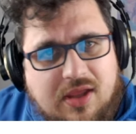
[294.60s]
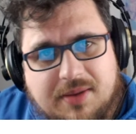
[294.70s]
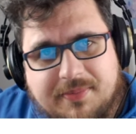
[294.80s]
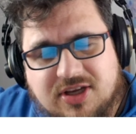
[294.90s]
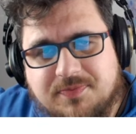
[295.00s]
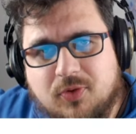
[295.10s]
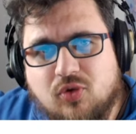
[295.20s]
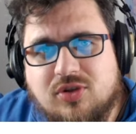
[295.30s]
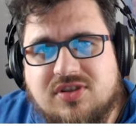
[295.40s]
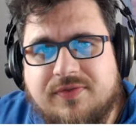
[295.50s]
i masz
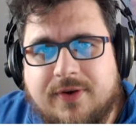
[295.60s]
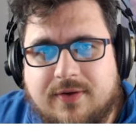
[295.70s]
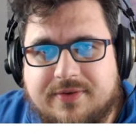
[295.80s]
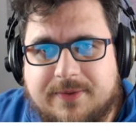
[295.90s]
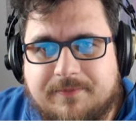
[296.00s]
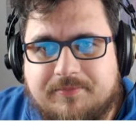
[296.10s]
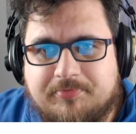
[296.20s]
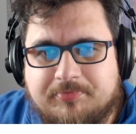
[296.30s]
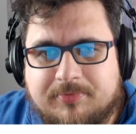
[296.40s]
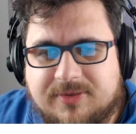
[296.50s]
produkt cyfrowy.
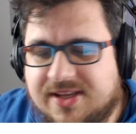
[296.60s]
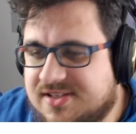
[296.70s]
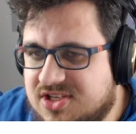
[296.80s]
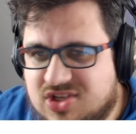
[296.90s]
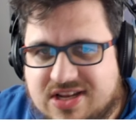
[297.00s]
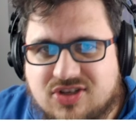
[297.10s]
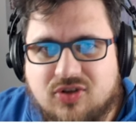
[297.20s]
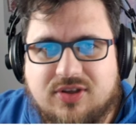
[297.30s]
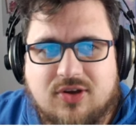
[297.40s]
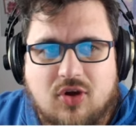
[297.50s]
Nie jesteś zależny
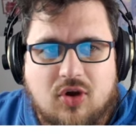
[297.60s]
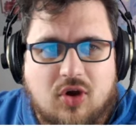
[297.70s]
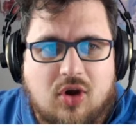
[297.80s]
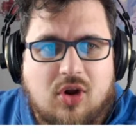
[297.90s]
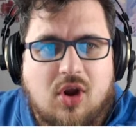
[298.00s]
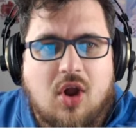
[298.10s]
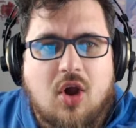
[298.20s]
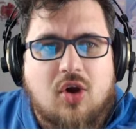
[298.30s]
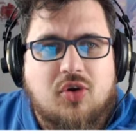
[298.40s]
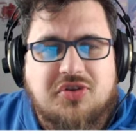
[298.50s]
od nikogo.
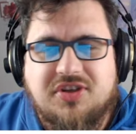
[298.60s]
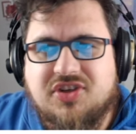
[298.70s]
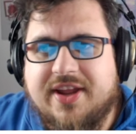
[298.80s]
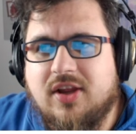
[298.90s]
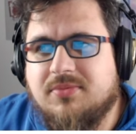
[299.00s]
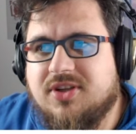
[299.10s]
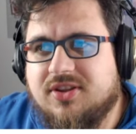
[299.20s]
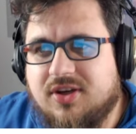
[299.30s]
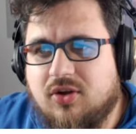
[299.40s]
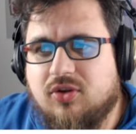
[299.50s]
Rozliczają cię
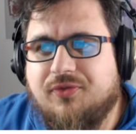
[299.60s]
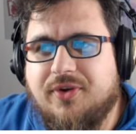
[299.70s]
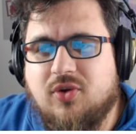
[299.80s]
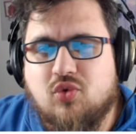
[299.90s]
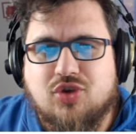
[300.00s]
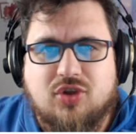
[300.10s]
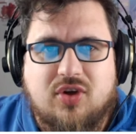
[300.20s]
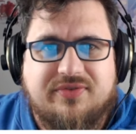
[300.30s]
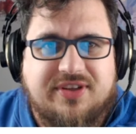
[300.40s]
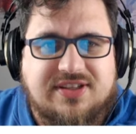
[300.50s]
tylko twoi
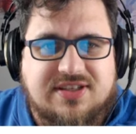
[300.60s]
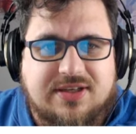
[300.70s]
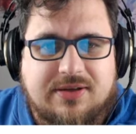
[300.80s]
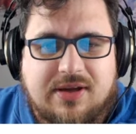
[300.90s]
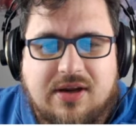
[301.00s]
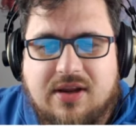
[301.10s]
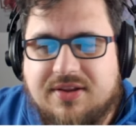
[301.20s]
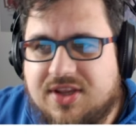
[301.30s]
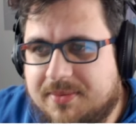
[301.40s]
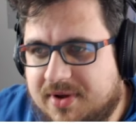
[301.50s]
użytkownicy.
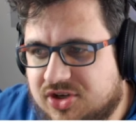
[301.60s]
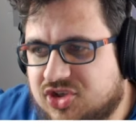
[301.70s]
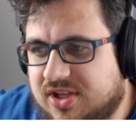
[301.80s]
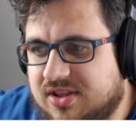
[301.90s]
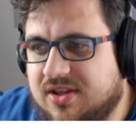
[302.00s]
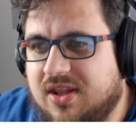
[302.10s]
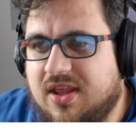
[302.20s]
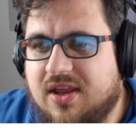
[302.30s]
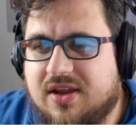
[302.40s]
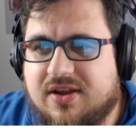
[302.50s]
Nie masz
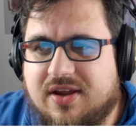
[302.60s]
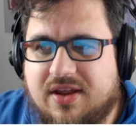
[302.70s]
żadnych